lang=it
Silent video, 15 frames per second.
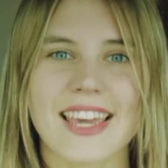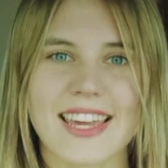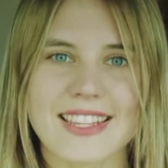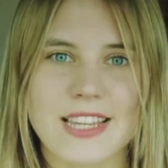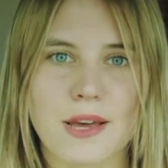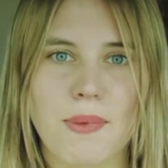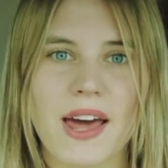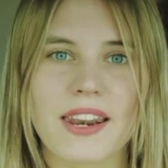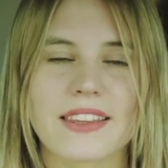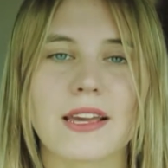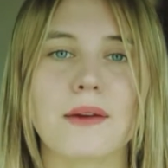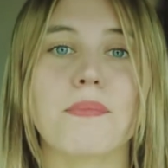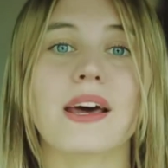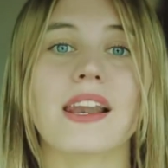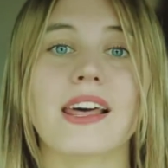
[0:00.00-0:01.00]
Scherzi a
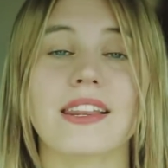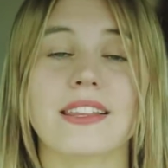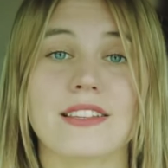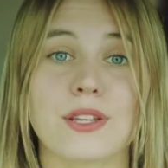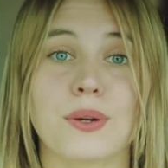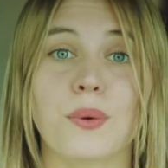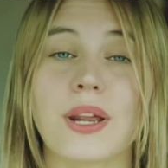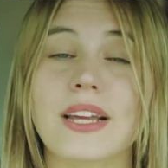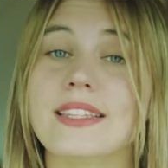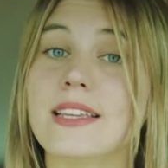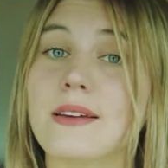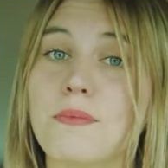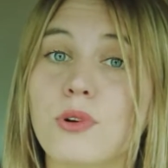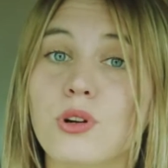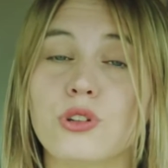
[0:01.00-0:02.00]
parte, parlare di
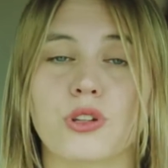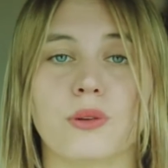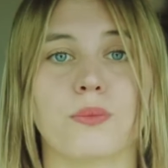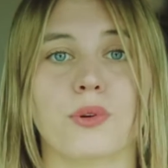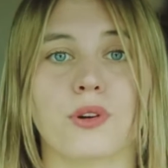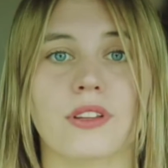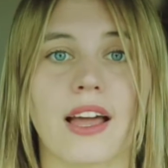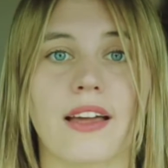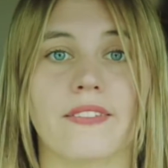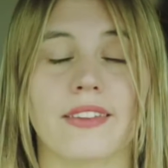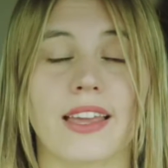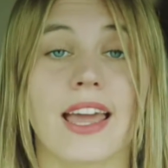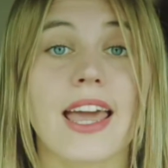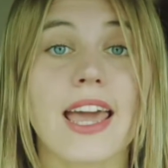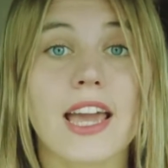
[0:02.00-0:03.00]
sicurezza è molto
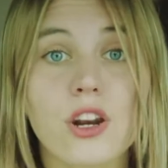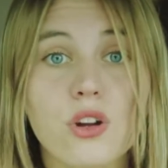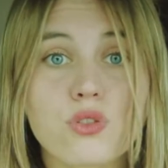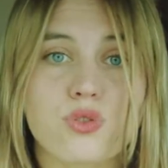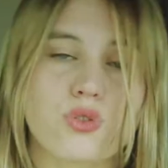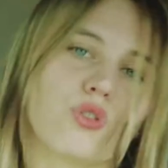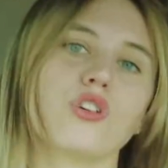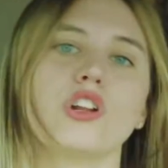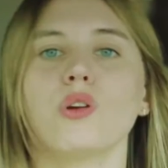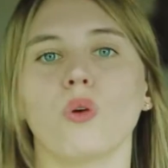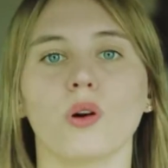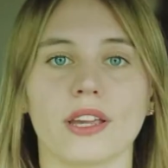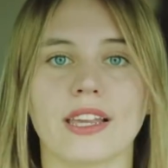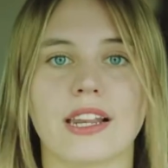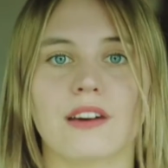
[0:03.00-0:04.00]
importante e non solo nei
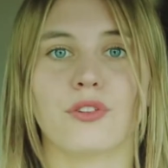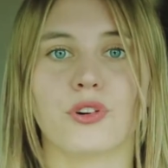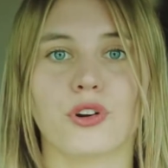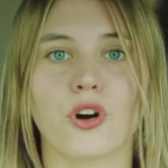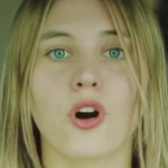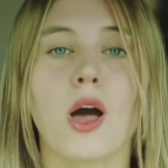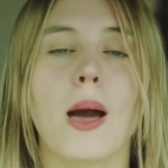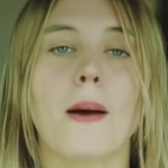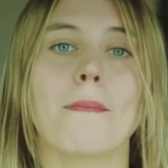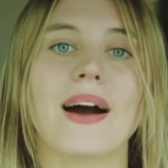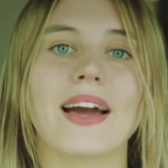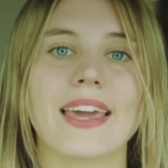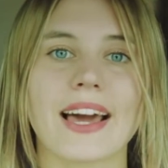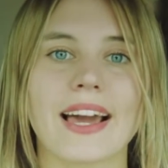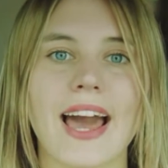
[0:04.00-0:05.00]
luoghi di lavoro, ma
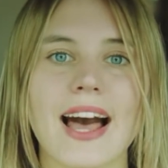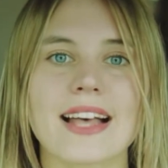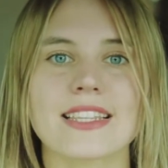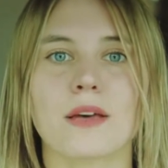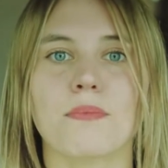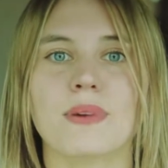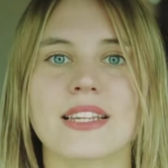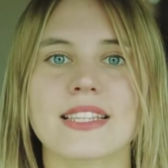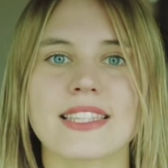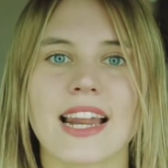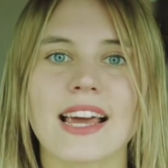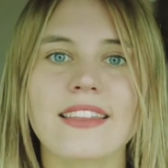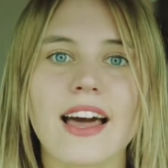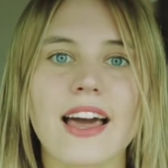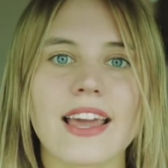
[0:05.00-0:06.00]
anche a casa, per
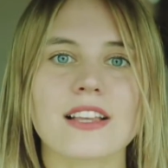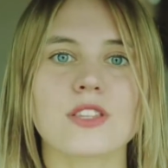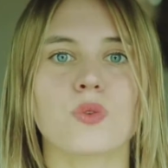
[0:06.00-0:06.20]
strada e a